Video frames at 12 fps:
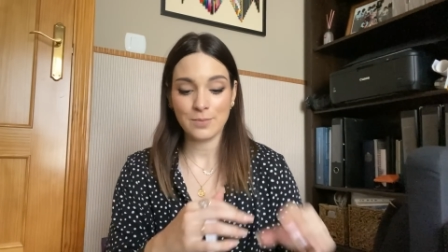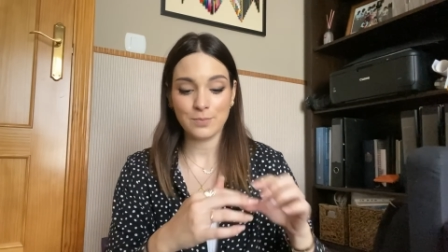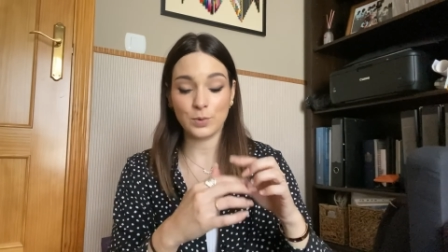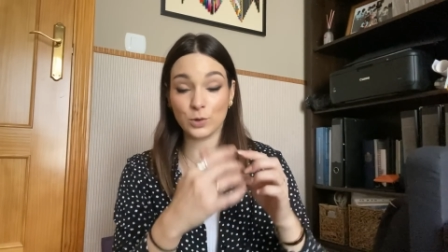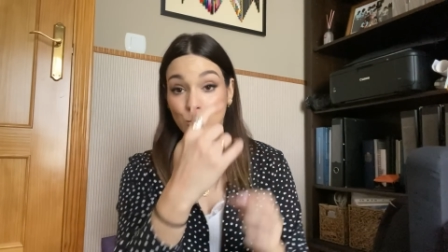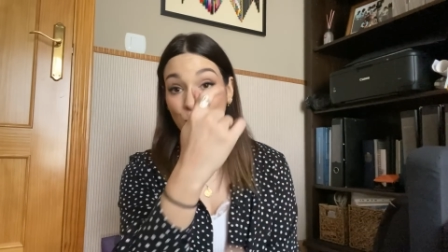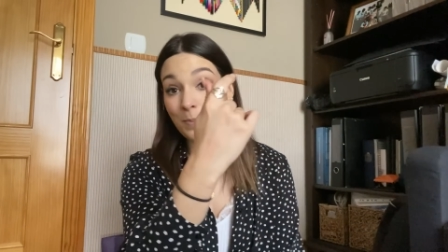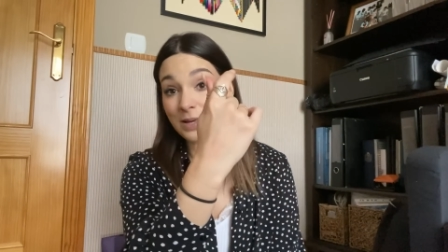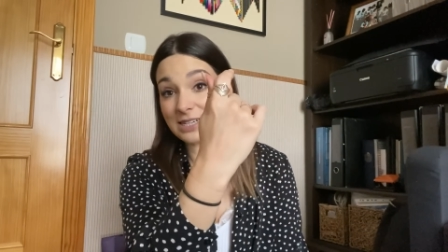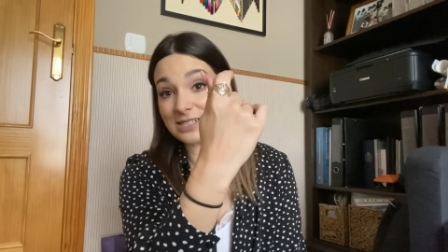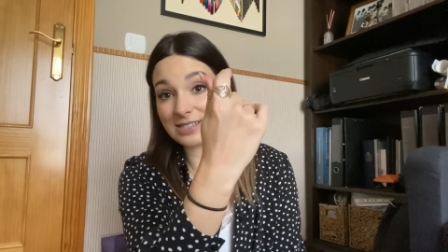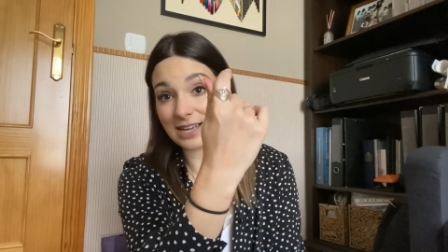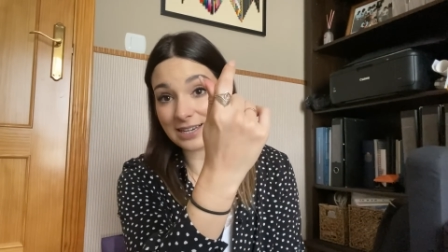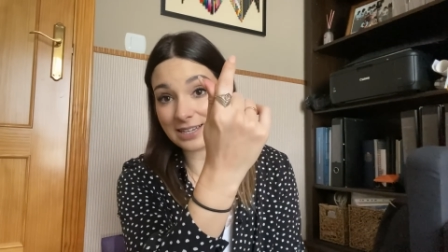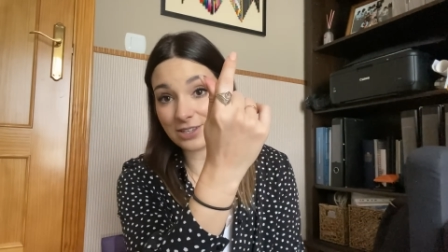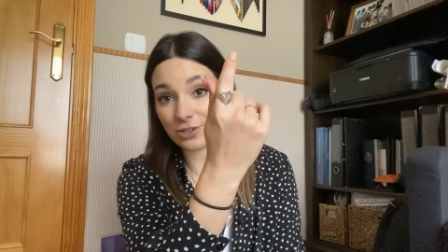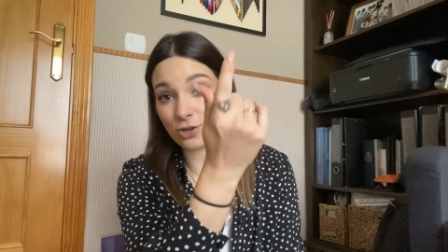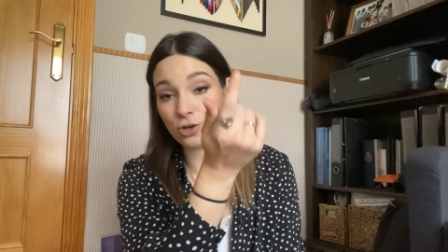por culpa de este
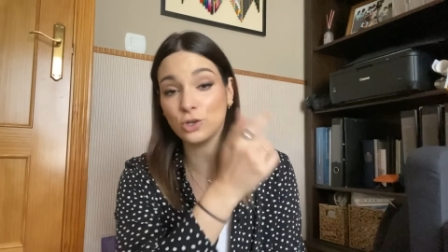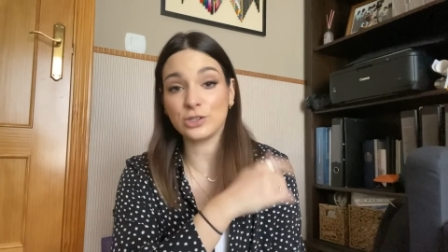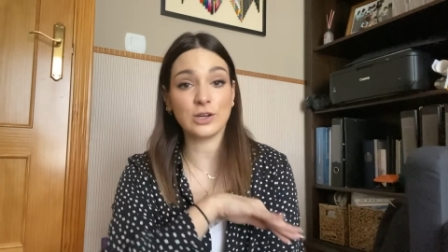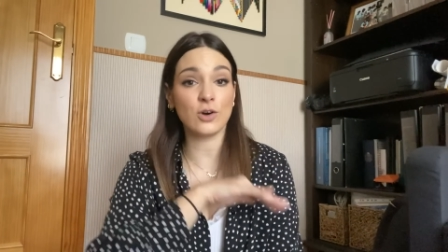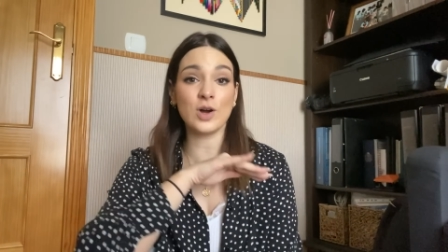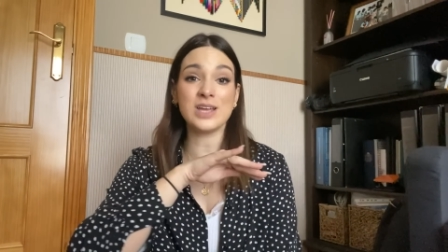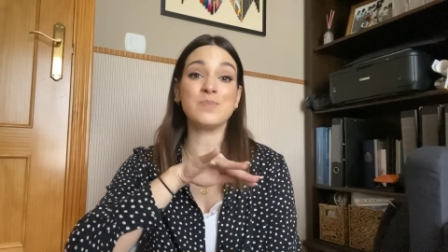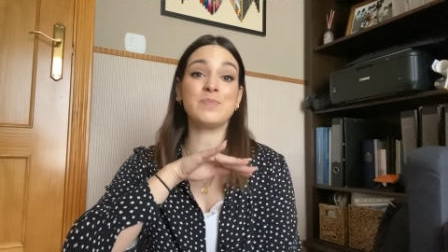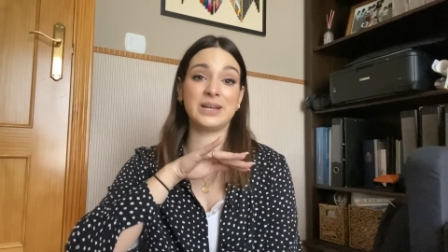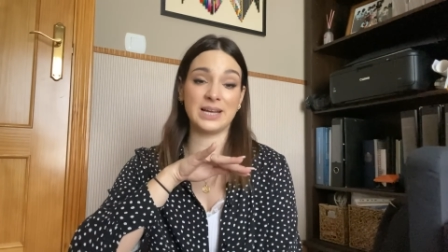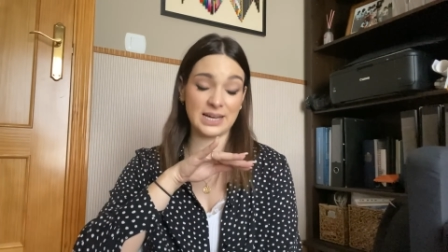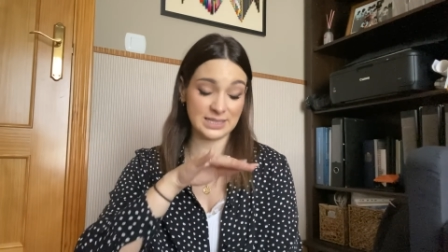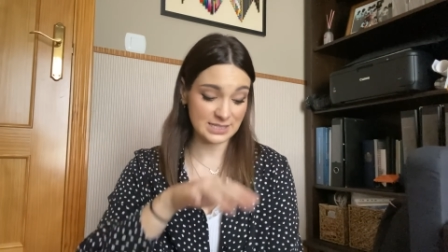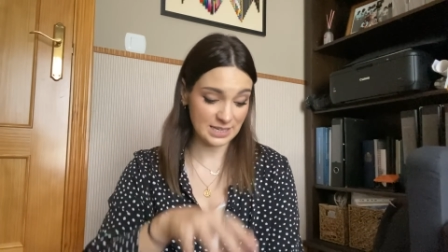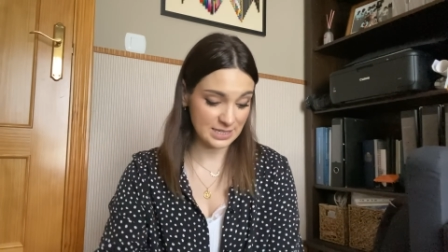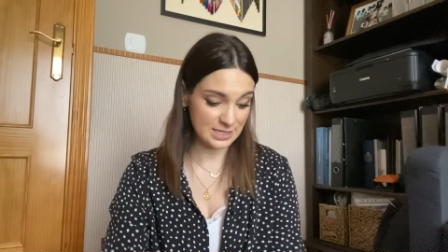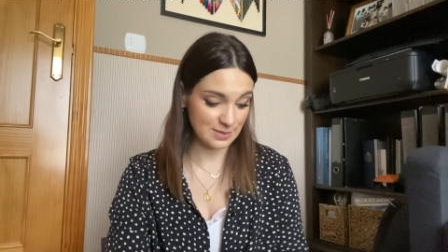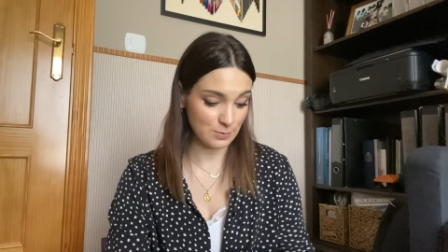anillo lo tengo hiper
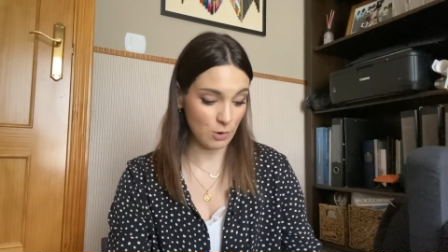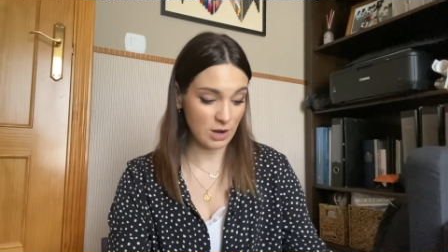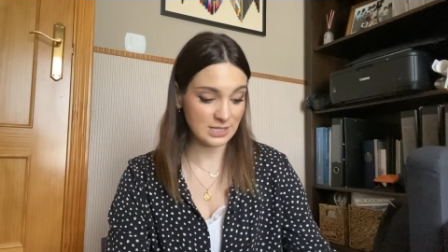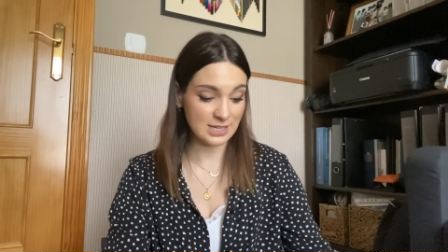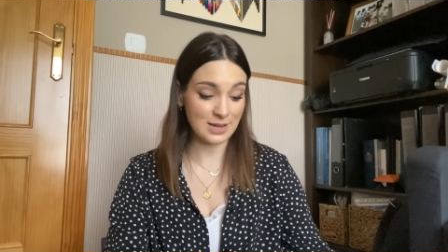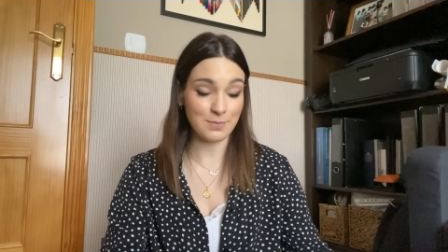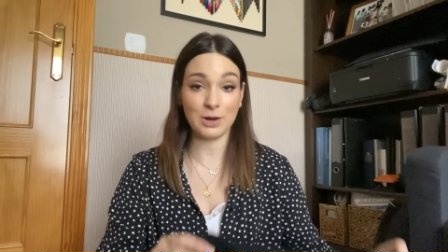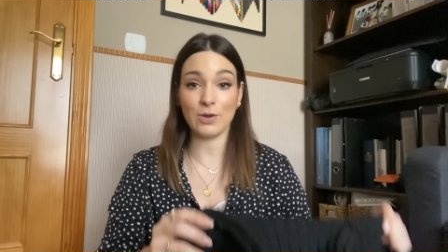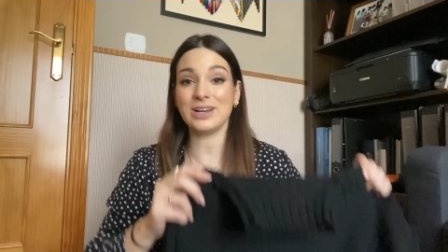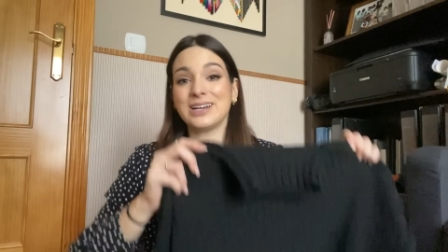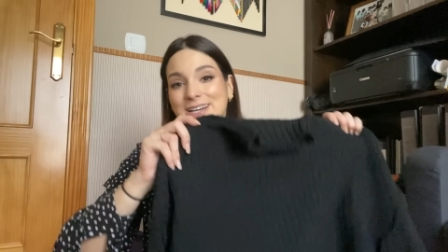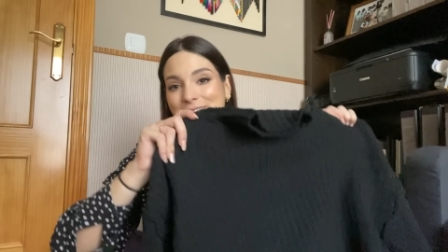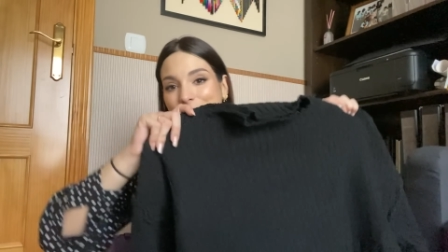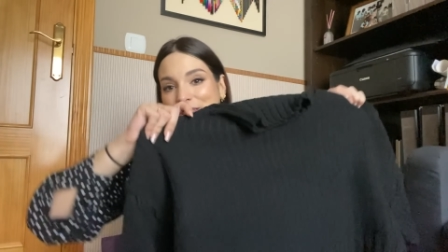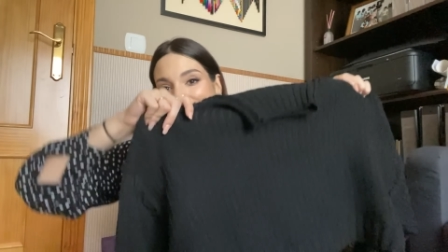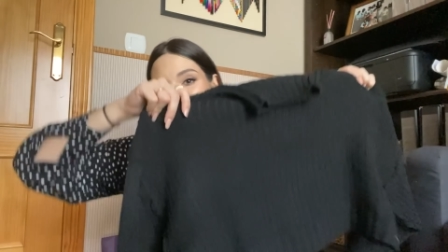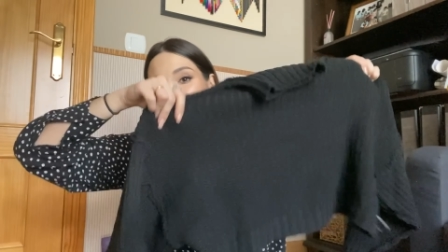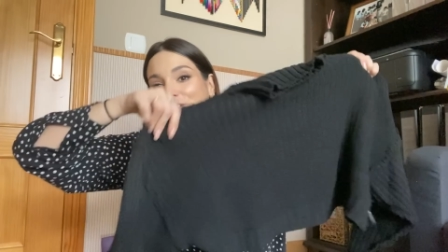enganchadísimo, así que me lo he
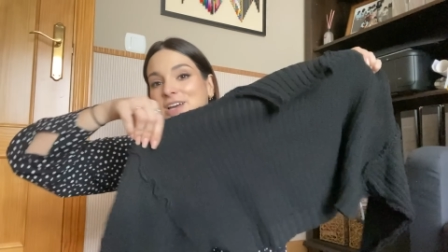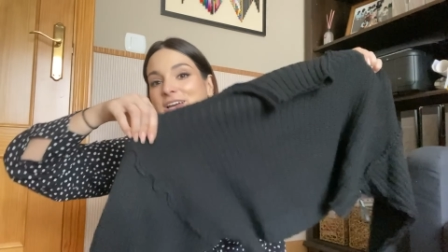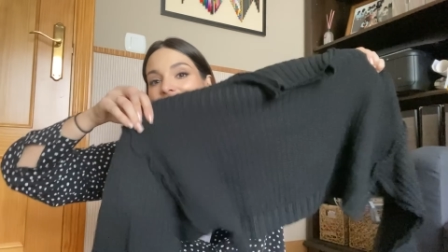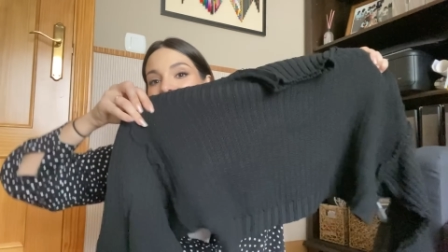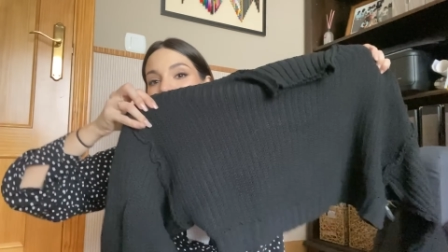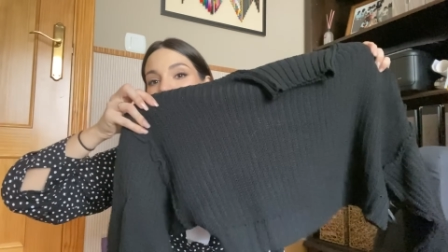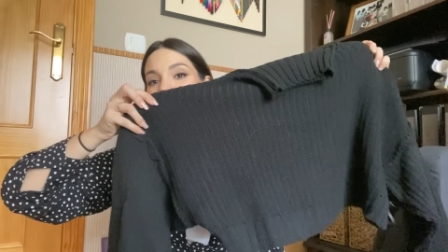repetido, que es un